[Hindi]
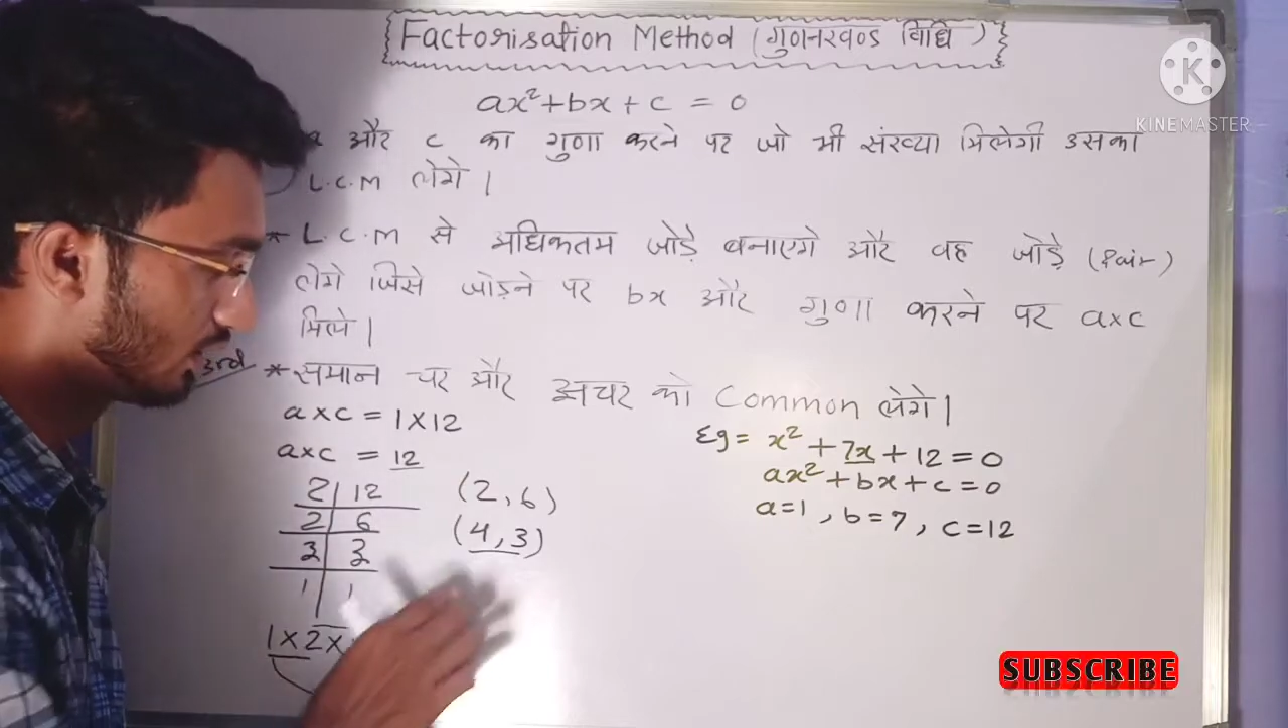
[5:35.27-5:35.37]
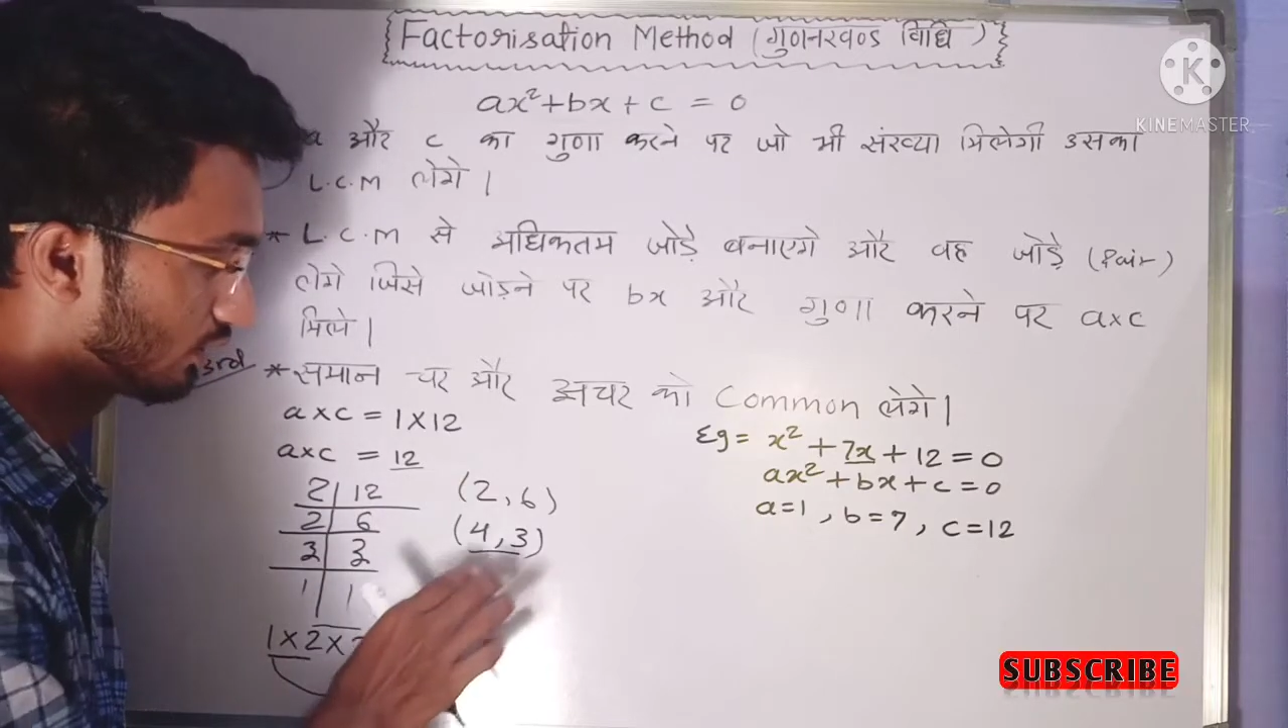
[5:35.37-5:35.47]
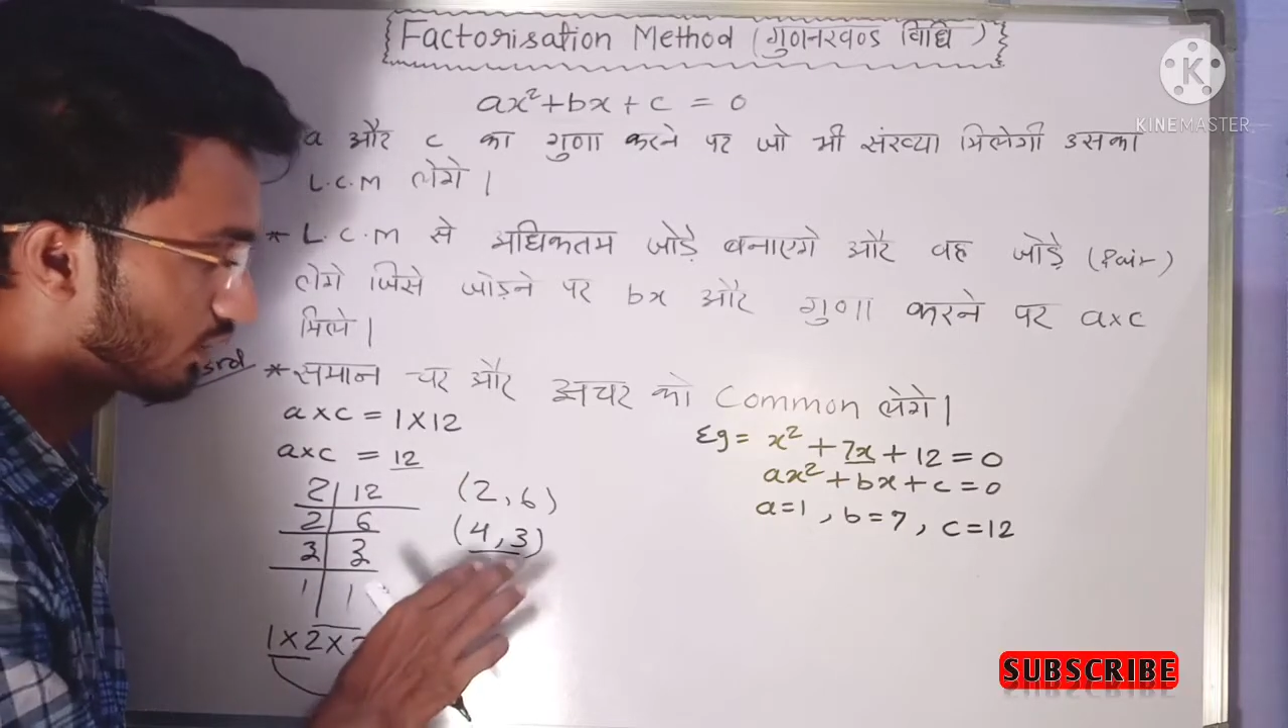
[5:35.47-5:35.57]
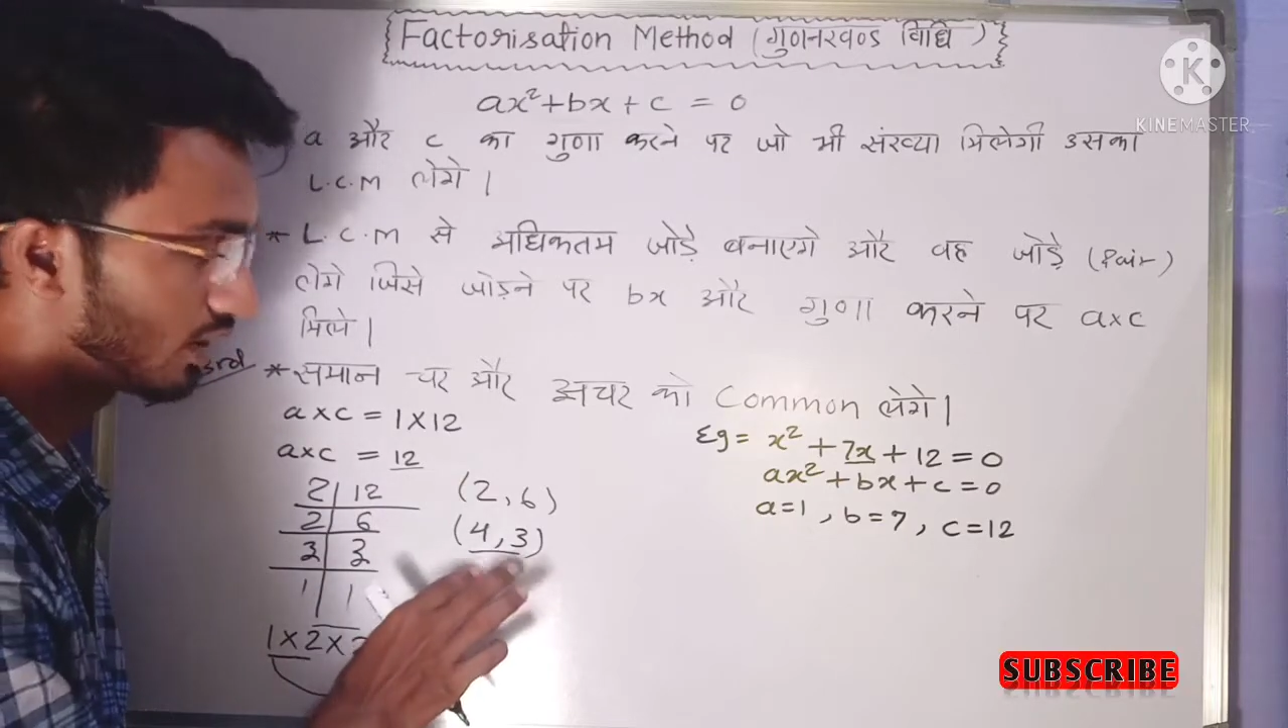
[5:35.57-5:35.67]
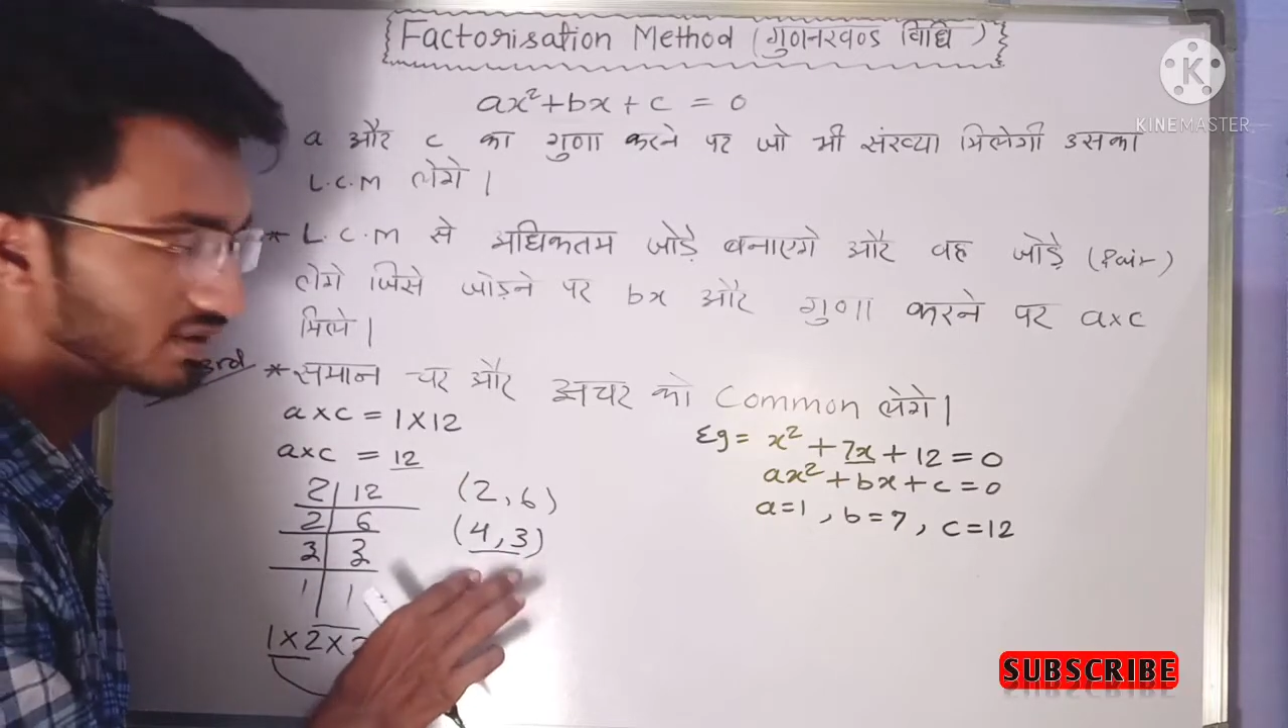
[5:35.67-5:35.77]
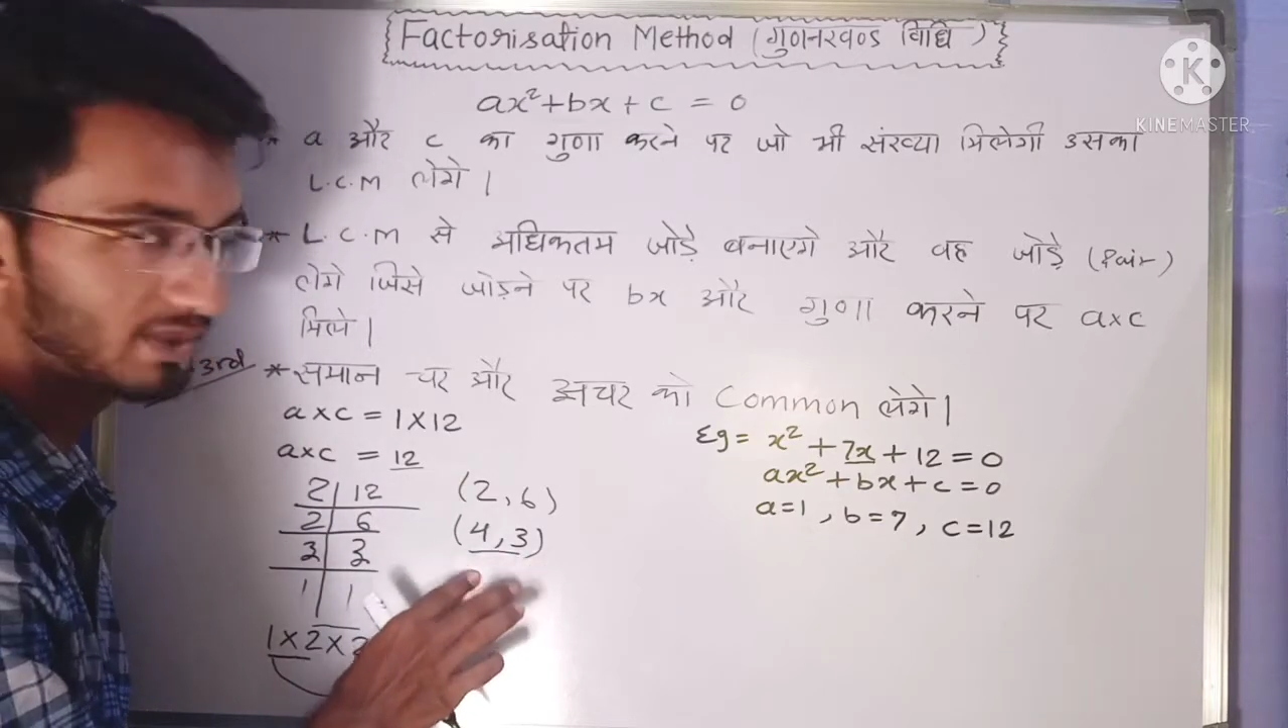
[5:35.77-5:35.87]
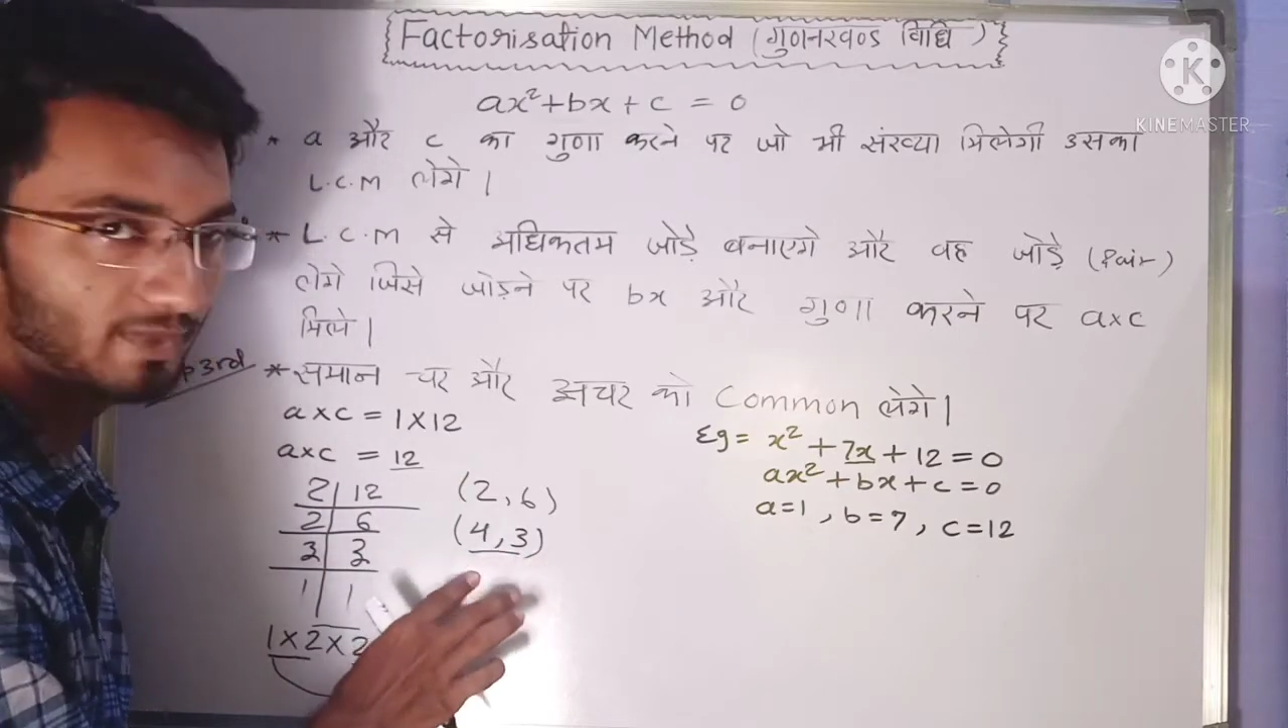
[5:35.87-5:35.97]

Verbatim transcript: तो कौन सा